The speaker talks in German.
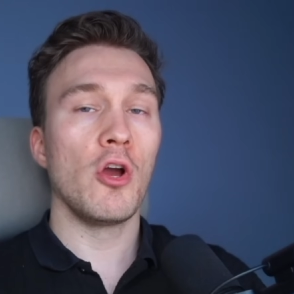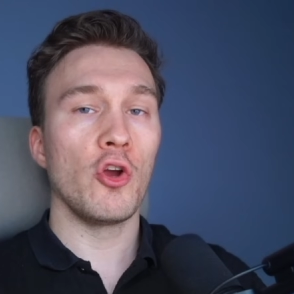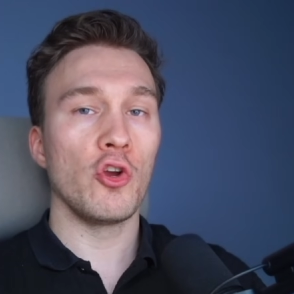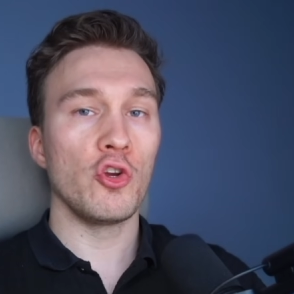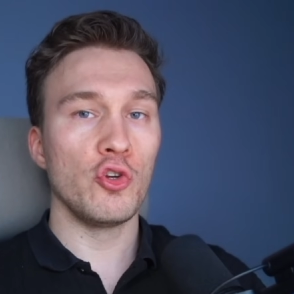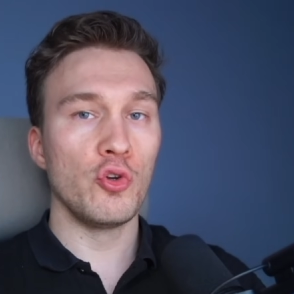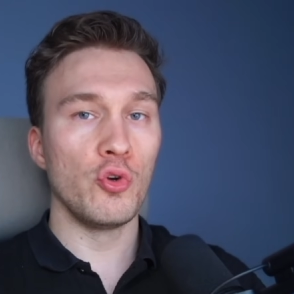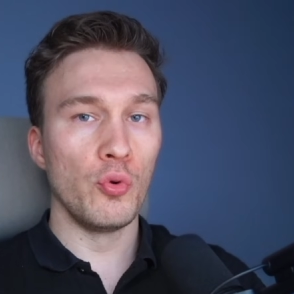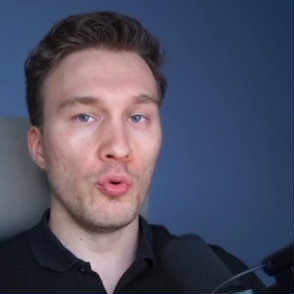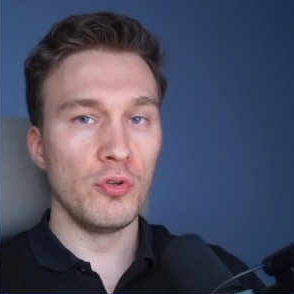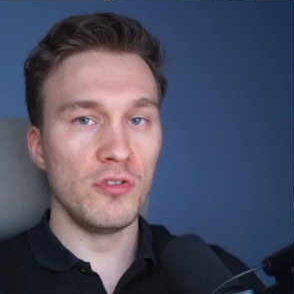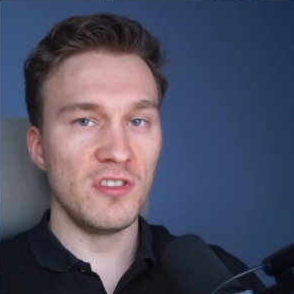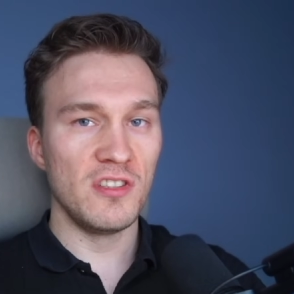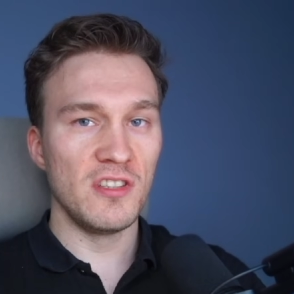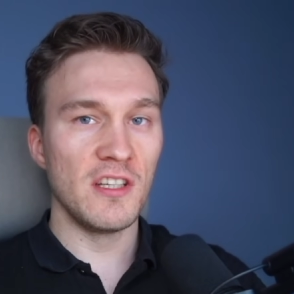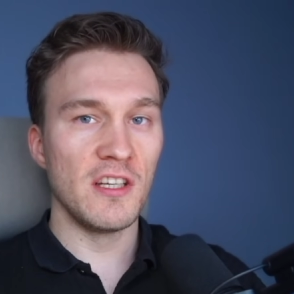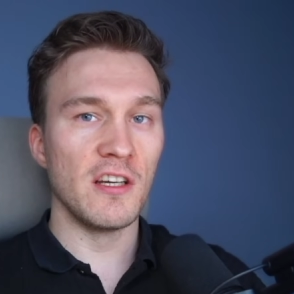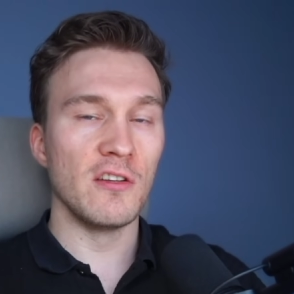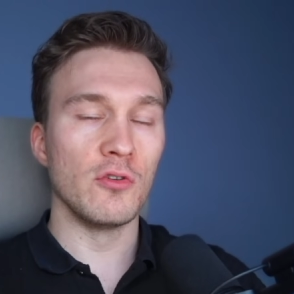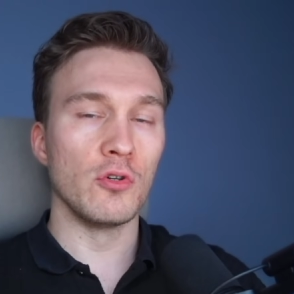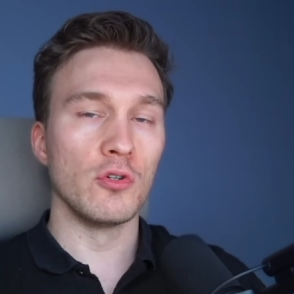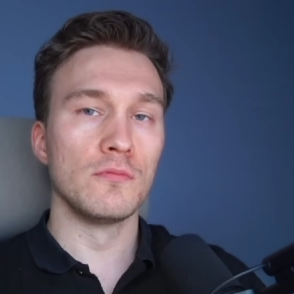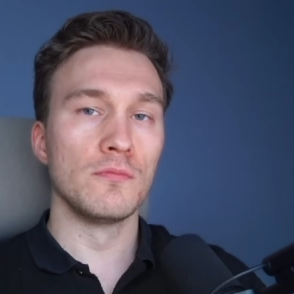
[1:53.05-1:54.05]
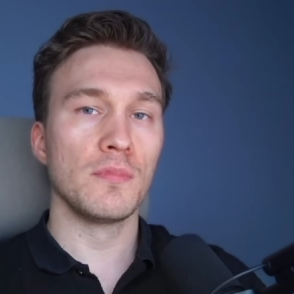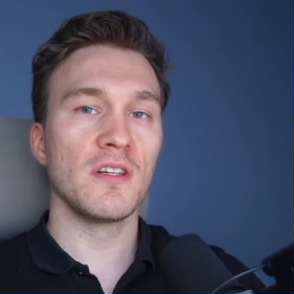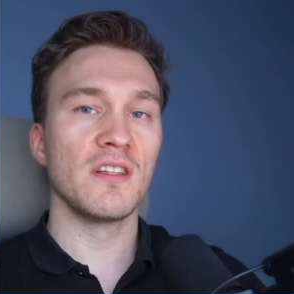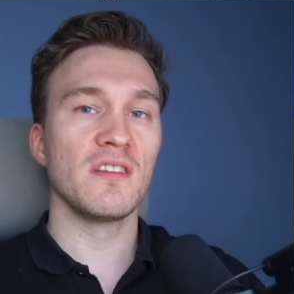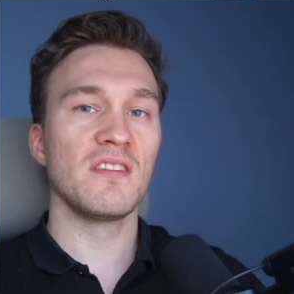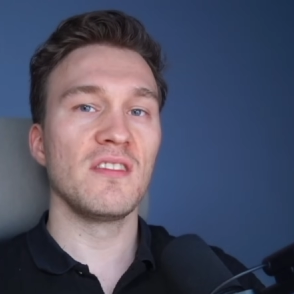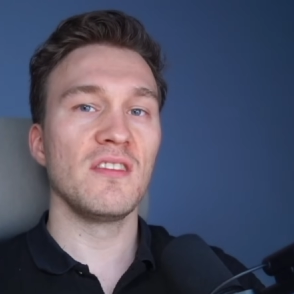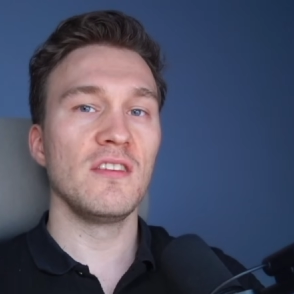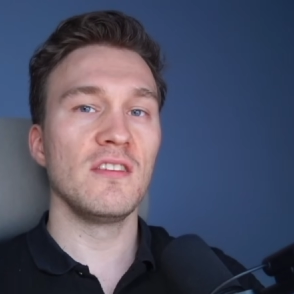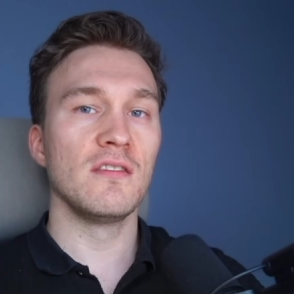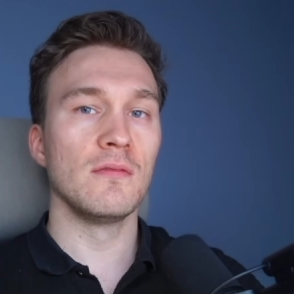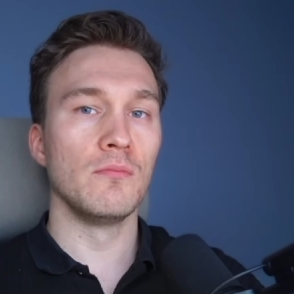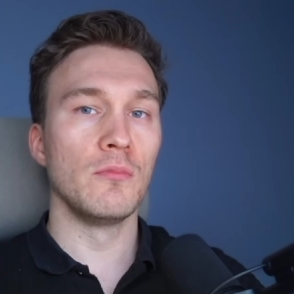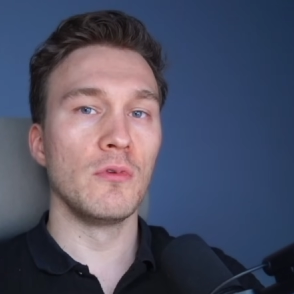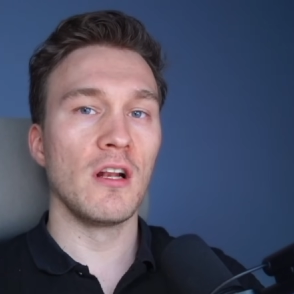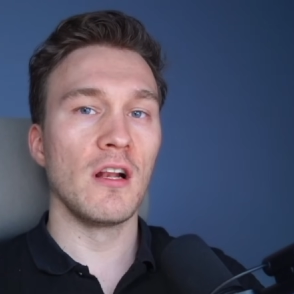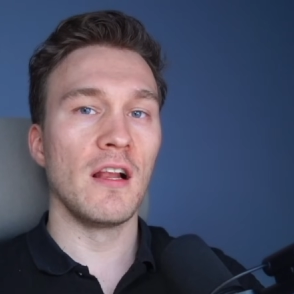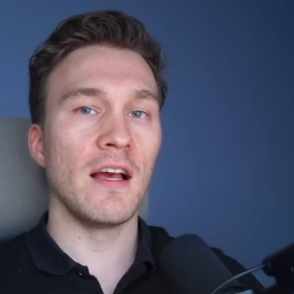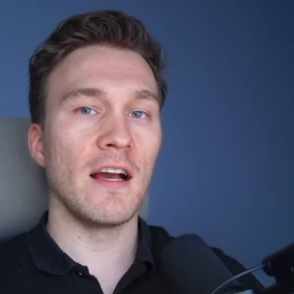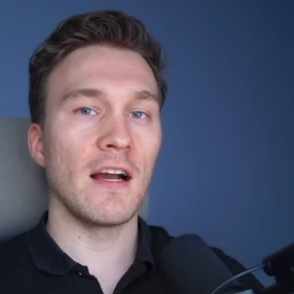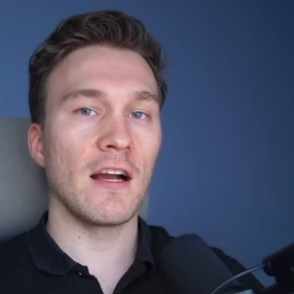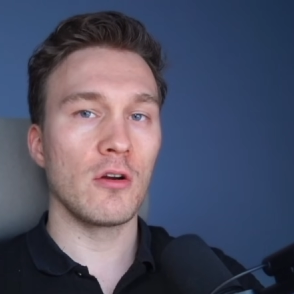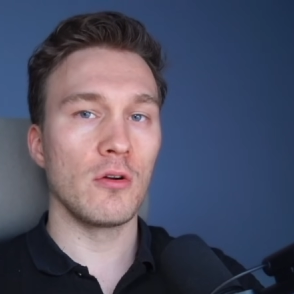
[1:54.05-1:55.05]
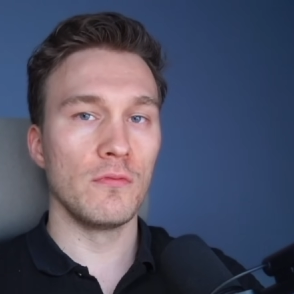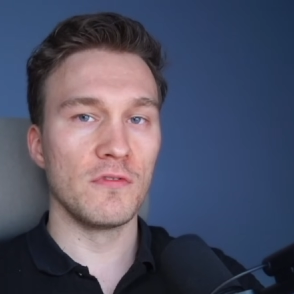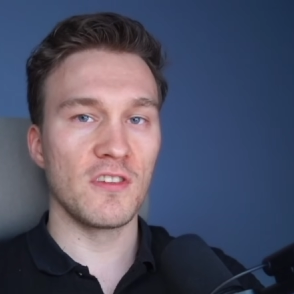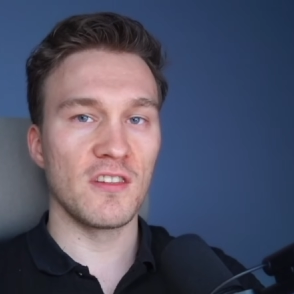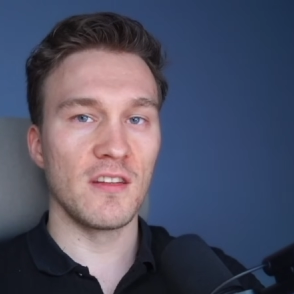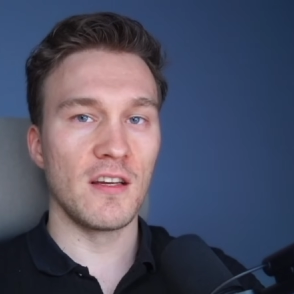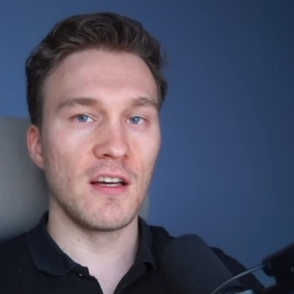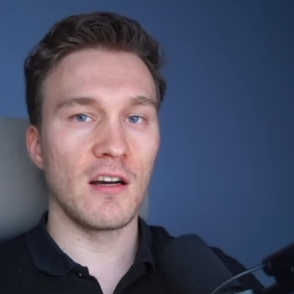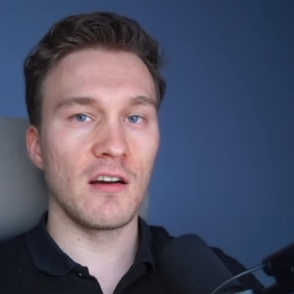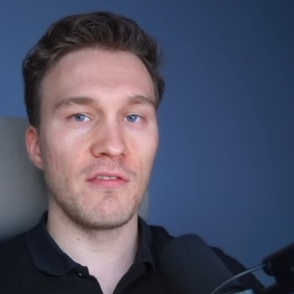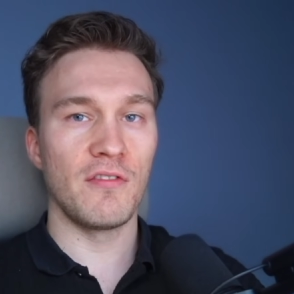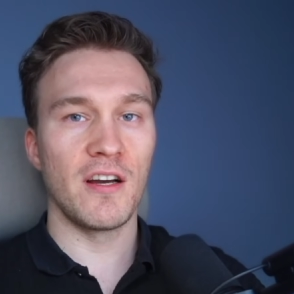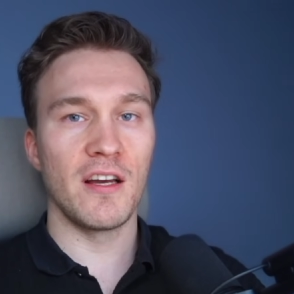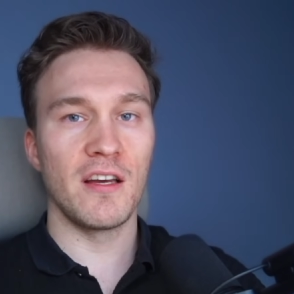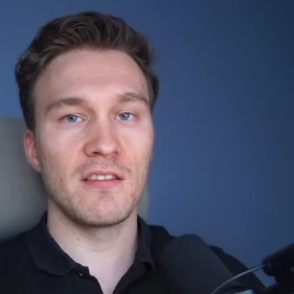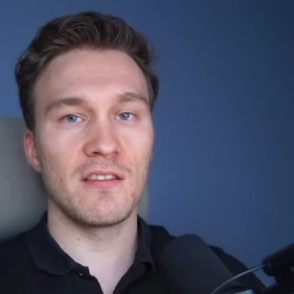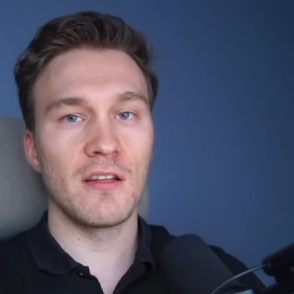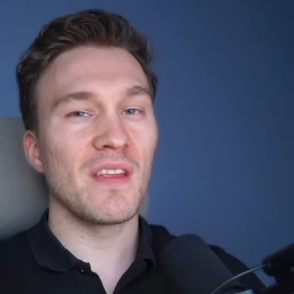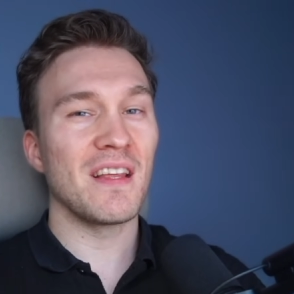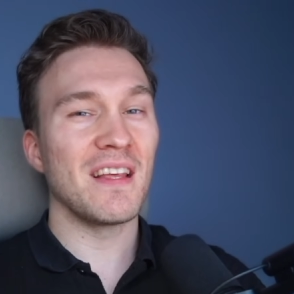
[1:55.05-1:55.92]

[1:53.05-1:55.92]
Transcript: gültigen und präzisen Mittelherkunftsnachweis,